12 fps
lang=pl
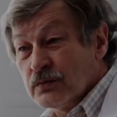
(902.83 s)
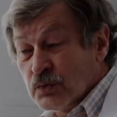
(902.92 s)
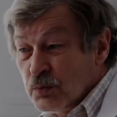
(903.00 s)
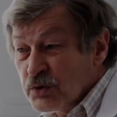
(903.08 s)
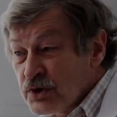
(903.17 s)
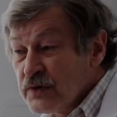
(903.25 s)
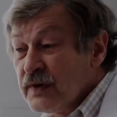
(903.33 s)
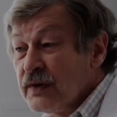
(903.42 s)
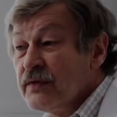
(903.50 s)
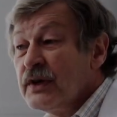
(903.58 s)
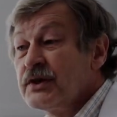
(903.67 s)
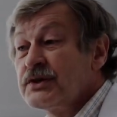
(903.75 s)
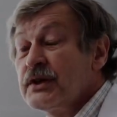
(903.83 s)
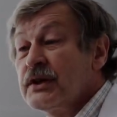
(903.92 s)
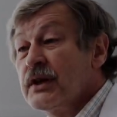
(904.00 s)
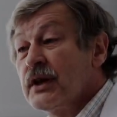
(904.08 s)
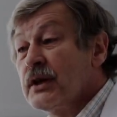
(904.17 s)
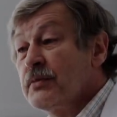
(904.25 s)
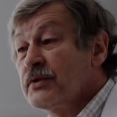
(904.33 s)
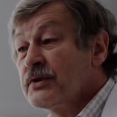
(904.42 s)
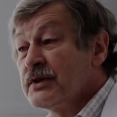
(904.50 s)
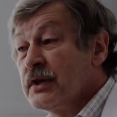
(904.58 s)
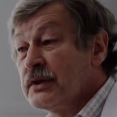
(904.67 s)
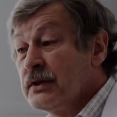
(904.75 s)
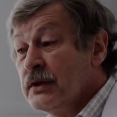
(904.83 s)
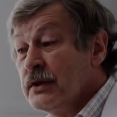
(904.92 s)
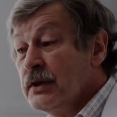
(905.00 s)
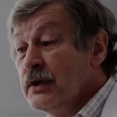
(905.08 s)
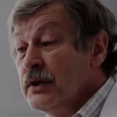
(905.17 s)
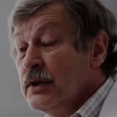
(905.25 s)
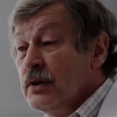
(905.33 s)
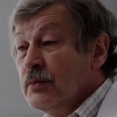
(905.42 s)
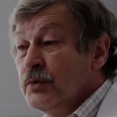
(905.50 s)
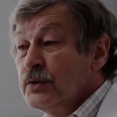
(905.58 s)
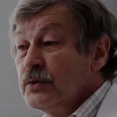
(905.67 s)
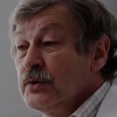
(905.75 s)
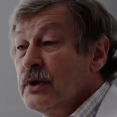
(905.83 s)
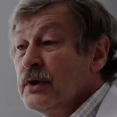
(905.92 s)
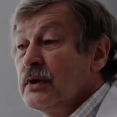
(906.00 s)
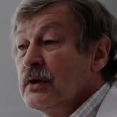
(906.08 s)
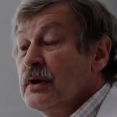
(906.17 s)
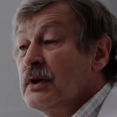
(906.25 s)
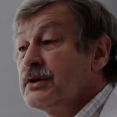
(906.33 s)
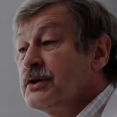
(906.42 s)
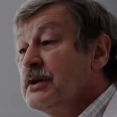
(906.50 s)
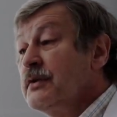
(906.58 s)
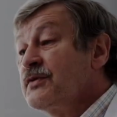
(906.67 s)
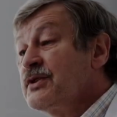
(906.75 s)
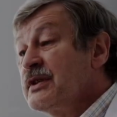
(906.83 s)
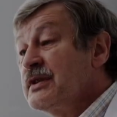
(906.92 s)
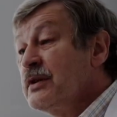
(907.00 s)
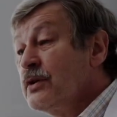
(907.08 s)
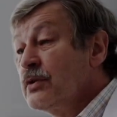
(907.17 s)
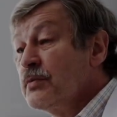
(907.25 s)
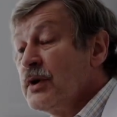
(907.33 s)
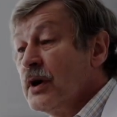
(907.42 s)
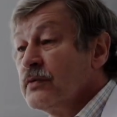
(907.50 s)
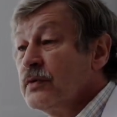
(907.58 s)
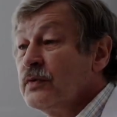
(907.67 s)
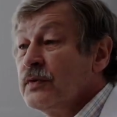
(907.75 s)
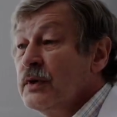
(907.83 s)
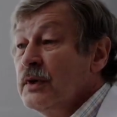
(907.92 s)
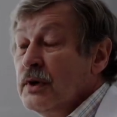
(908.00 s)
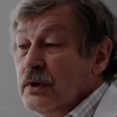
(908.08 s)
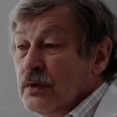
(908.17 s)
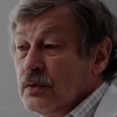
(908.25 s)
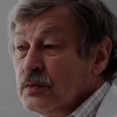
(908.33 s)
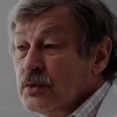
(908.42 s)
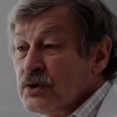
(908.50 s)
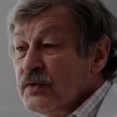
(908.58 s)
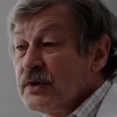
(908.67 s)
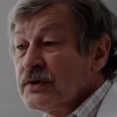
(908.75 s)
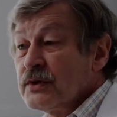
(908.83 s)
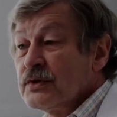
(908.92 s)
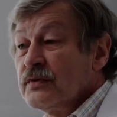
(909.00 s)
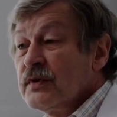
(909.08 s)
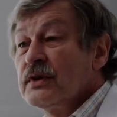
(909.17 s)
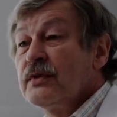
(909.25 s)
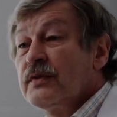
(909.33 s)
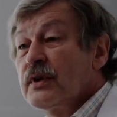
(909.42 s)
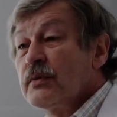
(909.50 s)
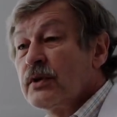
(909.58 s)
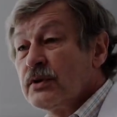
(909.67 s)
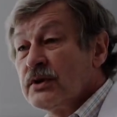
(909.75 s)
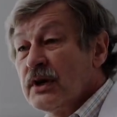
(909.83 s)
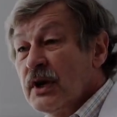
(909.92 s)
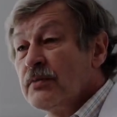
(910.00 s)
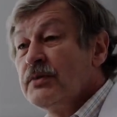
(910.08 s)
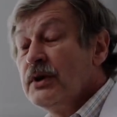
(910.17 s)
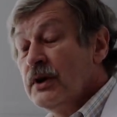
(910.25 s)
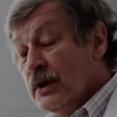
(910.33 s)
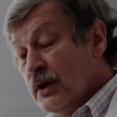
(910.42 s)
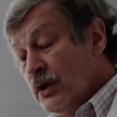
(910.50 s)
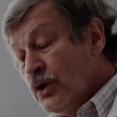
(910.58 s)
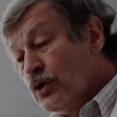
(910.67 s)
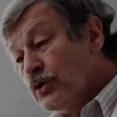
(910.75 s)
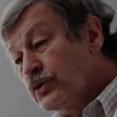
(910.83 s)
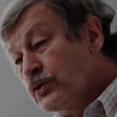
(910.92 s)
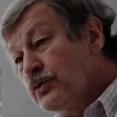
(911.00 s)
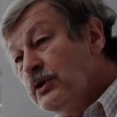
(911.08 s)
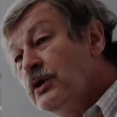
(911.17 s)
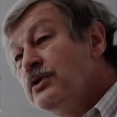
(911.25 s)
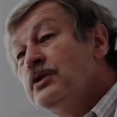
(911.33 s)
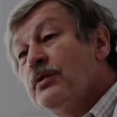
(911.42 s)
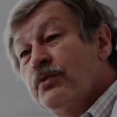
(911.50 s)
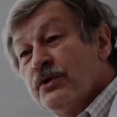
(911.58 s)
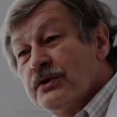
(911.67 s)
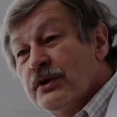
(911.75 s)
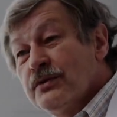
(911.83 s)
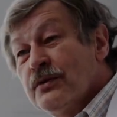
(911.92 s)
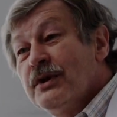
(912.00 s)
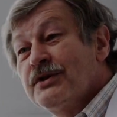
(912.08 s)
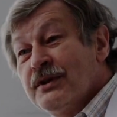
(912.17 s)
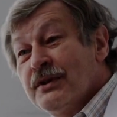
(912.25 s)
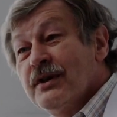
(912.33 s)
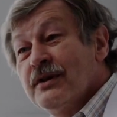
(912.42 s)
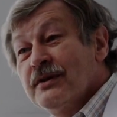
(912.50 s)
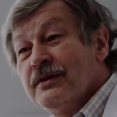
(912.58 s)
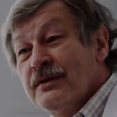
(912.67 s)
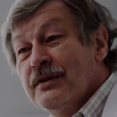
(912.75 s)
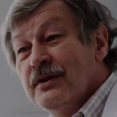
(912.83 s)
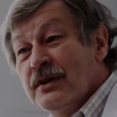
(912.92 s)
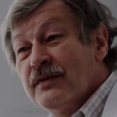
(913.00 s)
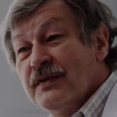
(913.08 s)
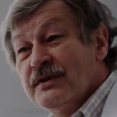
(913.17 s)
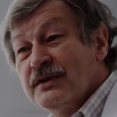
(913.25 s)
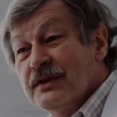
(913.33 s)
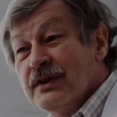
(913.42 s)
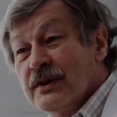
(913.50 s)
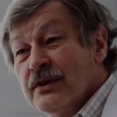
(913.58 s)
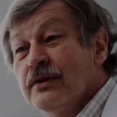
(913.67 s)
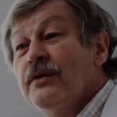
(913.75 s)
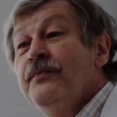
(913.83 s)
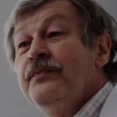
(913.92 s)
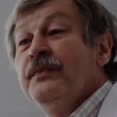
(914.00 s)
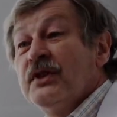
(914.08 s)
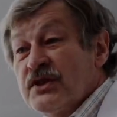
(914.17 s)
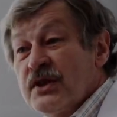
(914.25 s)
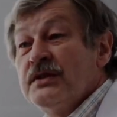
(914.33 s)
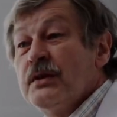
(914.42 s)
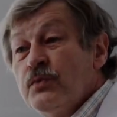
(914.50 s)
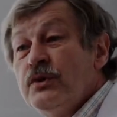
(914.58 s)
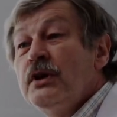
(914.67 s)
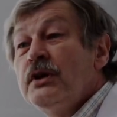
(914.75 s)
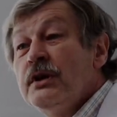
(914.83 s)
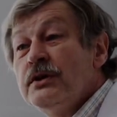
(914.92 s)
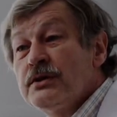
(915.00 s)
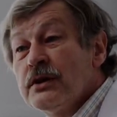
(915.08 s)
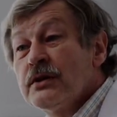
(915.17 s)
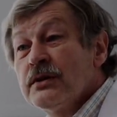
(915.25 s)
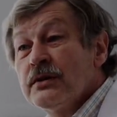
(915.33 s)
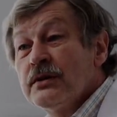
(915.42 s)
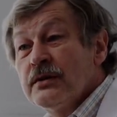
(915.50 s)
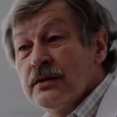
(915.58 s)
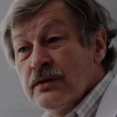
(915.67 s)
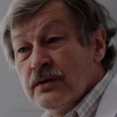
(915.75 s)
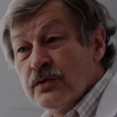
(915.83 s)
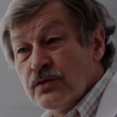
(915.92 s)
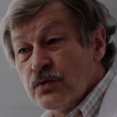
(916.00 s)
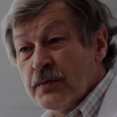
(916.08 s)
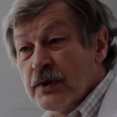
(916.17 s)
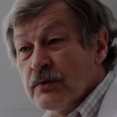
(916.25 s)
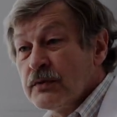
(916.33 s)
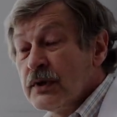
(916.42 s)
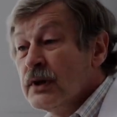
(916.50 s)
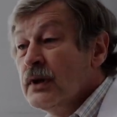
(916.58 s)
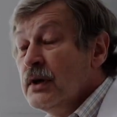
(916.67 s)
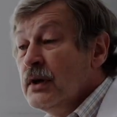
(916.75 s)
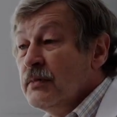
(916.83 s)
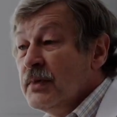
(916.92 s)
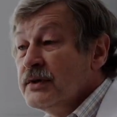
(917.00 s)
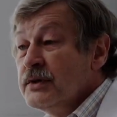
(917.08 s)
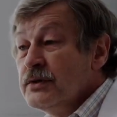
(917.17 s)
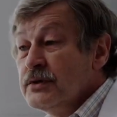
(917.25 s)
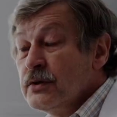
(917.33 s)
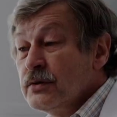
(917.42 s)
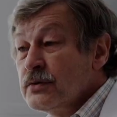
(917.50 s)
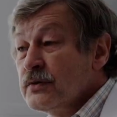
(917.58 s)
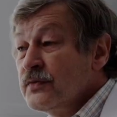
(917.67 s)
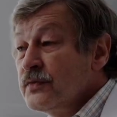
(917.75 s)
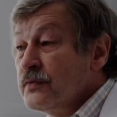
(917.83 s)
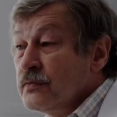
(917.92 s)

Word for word: umożliwia wyleczenie raka prostaty. Po drugie, leczenie wczesnych objawów umożliwia stosowanie farmakoterapii i odsunięcie procesu leczenia interwencyjnego. Czasem uniknięcie zupełne. Pacjenci, którzy